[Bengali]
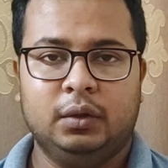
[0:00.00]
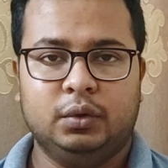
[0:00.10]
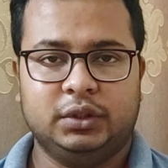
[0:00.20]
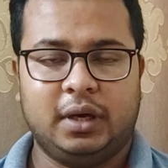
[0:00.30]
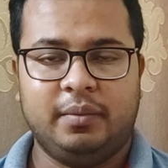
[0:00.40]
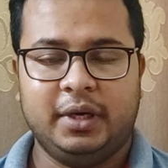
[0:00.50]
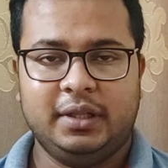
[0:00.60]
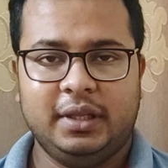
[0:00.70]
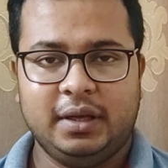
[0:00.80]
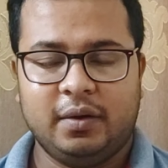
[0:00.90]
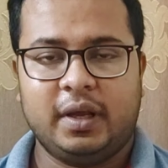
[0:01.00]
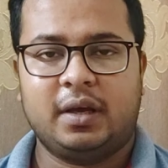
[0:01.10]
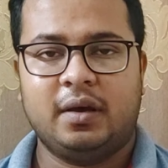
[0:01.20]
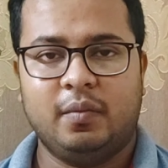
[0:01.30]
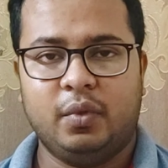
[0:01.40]
তো সামনের দিনে অনেক
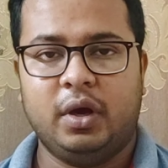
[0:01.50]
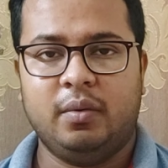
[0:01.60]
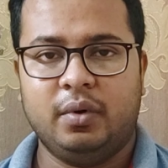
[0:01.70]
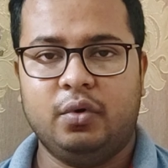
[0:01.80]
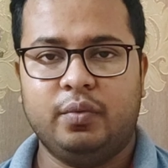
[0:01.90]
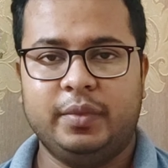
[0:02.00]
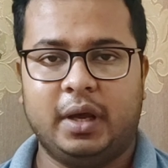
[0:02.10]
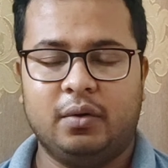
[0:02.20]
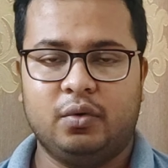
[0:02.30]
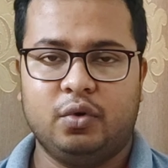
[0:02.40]
ভয়াবহ রূপ ধারণ